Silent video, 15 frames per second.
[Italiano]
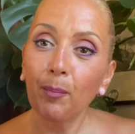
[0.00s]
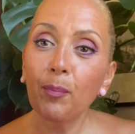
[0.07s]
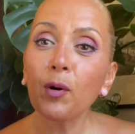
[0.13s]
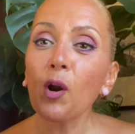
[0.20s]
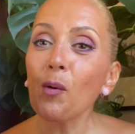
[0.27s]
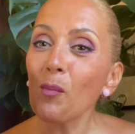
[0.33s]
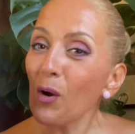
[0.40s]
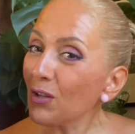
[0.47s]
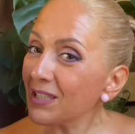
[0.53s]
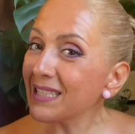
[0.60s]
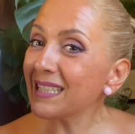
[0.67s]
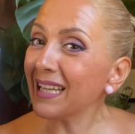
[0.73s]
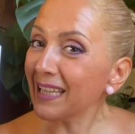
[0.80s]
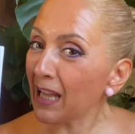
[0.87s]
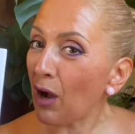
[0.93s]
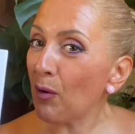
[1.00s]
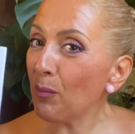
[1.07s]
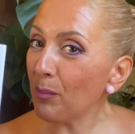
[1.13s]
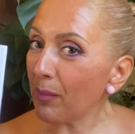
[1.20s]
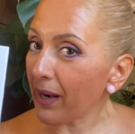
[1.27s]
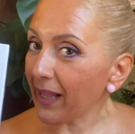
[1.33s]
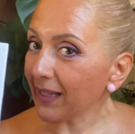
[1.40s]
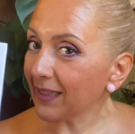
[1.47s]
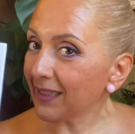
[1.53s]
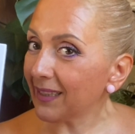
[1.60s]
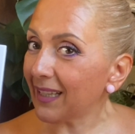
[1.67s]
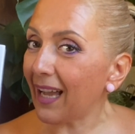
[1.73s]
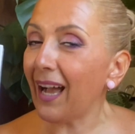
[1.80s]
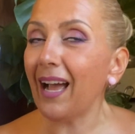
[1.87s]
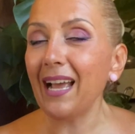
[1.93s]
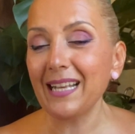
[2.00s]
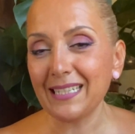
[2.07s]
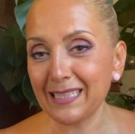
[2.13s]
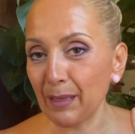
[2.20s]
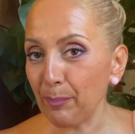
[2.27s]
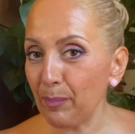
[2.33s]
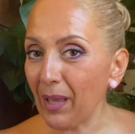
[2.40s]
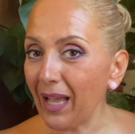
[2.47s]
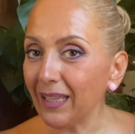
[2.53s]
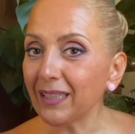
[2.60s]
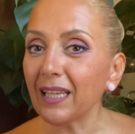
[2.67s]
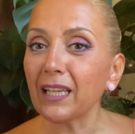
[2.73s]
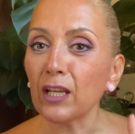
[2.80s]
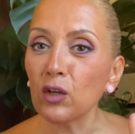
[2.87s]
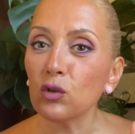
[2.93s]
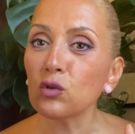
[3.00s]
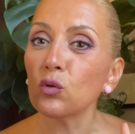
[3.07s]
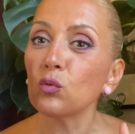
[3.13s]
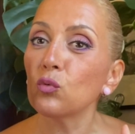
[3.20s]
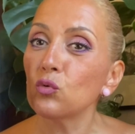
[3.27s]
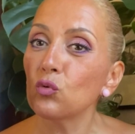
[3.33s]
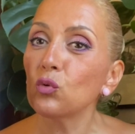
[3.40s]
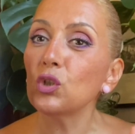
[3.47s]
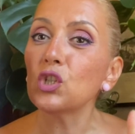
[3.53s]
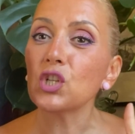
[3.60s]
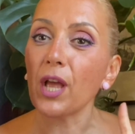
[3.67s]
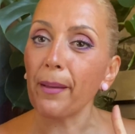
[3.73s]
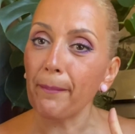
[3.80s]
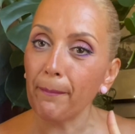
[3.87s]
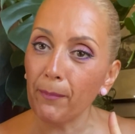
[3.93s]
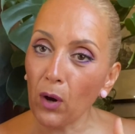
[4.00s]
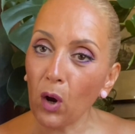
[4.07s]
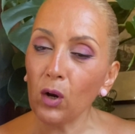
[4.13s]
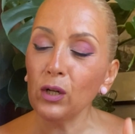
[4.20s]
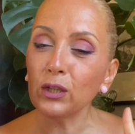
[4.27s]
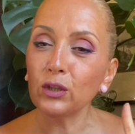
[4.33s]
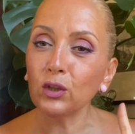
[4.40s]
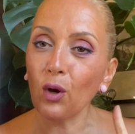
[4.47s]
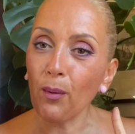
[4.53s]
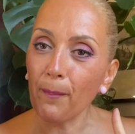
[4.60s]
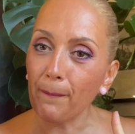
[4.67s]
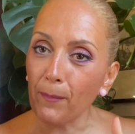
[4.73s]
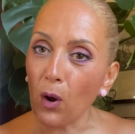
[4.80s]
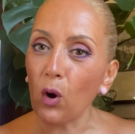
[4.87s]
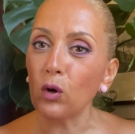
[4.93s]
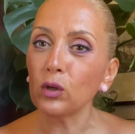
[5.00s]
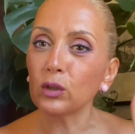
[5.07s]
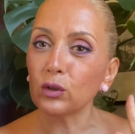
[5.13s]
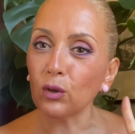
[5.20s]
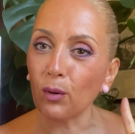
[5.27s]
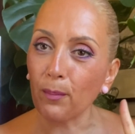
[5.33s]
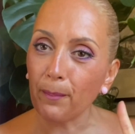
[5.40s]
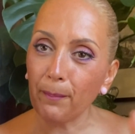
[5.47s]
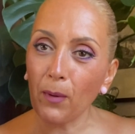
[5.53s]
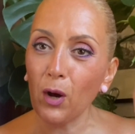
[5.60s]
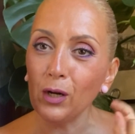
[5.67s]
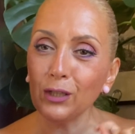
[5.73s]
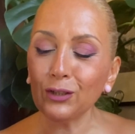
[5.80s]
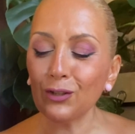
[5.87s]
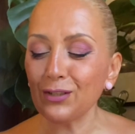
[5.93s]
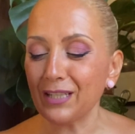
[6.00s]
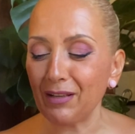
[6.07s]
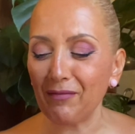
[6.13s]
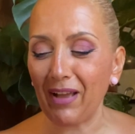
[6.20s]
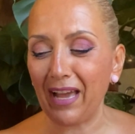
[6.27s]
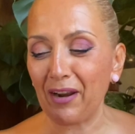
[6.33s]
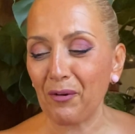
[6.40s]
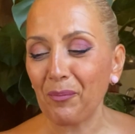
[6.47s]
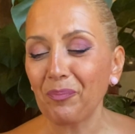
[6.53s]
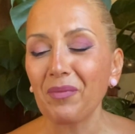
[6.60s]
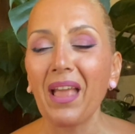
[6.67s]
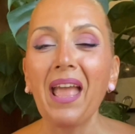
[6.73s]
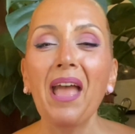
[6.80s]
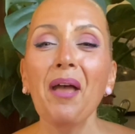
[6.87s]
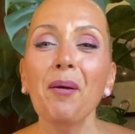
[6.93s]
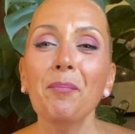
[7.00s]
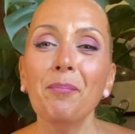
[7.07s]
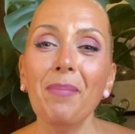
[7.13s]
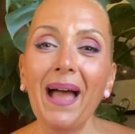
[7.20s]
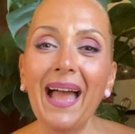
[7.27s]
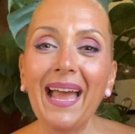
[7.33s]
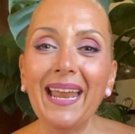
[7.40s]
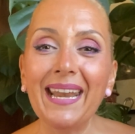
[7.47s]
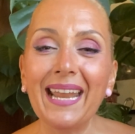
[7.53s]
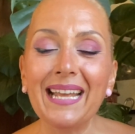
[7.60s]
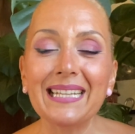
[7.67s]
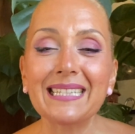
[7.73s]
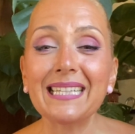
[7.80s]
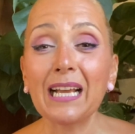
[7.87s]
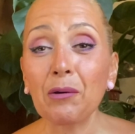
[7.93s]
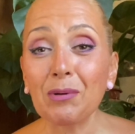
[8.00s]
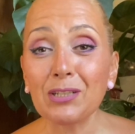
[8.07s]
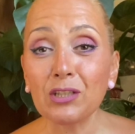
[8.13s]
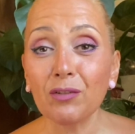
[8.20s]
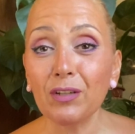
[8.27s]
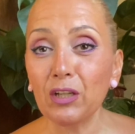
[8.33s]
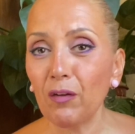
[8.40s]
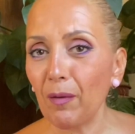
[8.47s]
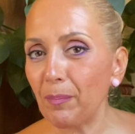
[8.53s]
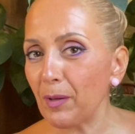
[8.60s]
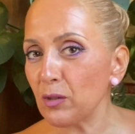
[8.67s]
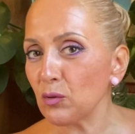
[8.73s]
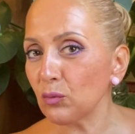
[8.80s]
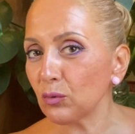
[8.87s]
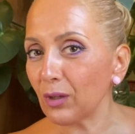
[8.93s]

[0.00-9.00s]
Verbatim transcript: promossa da ombretto diretta e sappiate che io sono un giudice molto molto molto severo Bene, se questo video vi è piaciuto